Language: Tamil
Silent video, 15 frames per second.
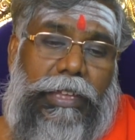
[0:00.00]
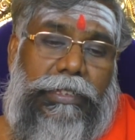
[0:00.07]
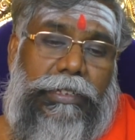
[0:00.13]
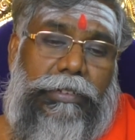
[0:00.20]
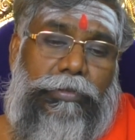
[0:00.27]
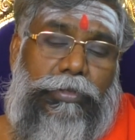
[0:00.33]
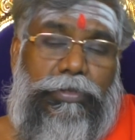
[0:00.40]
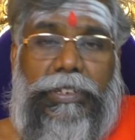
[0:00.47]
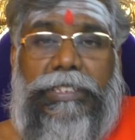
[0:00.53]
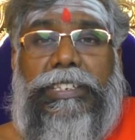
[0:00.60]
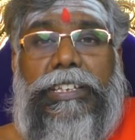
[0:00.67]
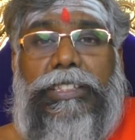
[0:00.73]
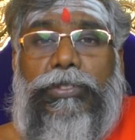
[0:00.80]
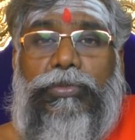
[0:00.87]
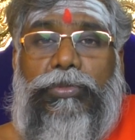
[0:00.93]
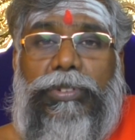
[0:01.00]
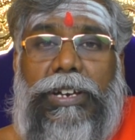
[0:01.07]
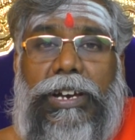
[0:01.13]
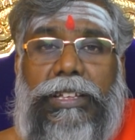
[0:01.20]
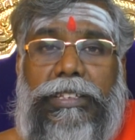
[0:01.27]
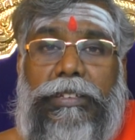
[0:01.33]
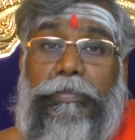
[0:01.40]
அது ஒரு வசியத்தை
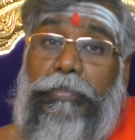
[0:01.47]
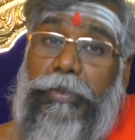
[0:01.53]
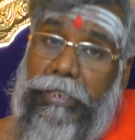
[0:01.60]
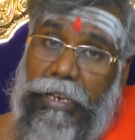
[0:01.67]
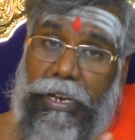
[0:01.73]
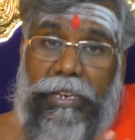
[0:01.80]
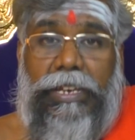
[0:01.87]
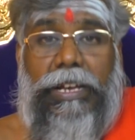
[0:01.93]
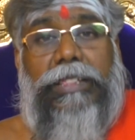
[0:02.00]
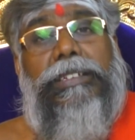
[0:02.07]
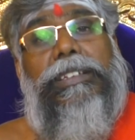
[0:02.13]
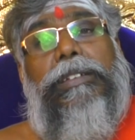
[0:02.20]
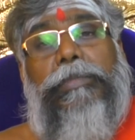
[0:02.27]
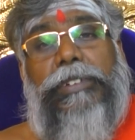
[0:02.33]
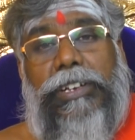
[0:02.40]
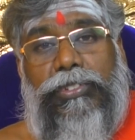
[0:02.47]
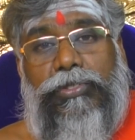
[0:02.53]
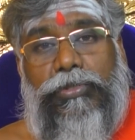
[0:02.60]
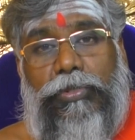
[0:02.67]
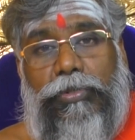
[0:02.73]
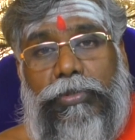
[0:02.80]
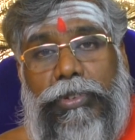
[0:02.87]
கொடுக்காது பின்னாடி காலத்துக்கு நம்ம
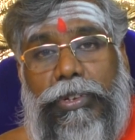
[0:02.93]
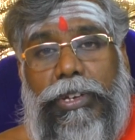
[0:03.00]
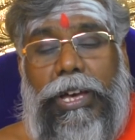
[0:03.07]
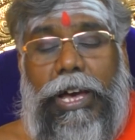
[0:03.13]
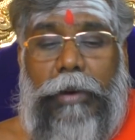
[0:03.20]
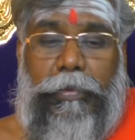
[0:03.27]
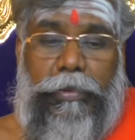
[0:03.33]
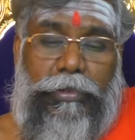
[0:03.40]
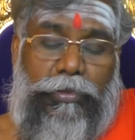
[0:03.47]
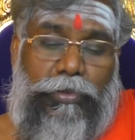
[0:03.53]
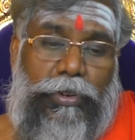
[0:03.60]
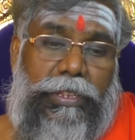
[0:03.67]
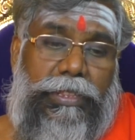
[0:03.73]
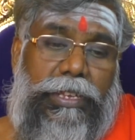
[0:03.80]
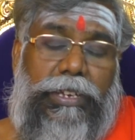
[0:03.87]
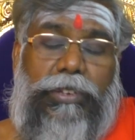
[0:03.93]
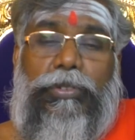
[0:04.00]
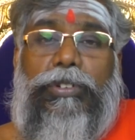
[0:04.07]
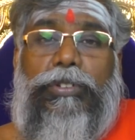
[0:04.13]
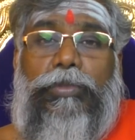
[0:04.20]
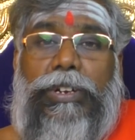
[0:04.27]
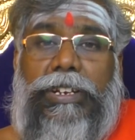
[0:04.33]
கஷ்டம் அப்புறம் குழந்தை
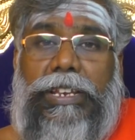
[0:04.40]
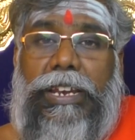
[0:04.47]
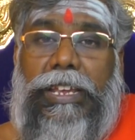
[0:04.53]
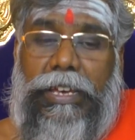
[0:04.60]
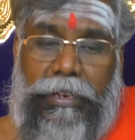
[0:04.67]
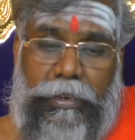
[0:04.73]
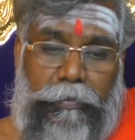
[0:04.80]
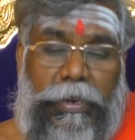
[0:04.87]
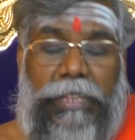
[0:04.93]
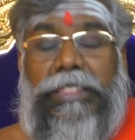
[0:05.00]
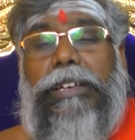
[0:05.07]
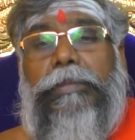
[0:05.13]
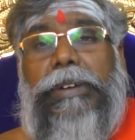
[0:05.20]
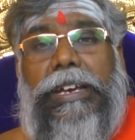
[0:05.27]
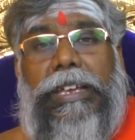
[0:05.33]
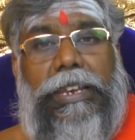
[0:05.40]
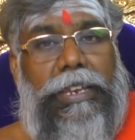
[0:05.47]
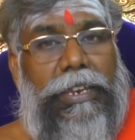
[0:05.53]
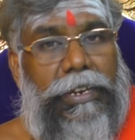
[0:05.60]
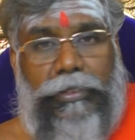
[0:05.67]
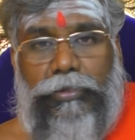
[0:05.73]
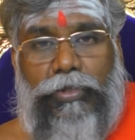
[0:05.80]
என்னோட ஒட்டலை பந்தமாக
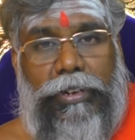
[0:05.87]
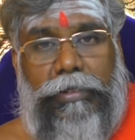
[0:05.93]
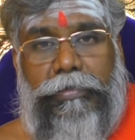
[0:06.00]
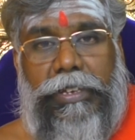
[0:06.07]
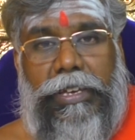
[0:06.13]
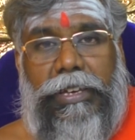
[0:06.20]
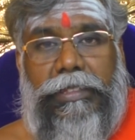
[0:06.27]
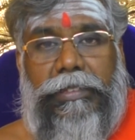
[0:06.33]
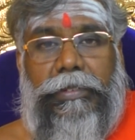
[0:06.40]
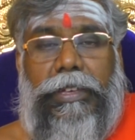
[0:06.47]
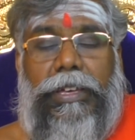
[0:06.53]
இல்லைன்னா சொல்ல முடியாது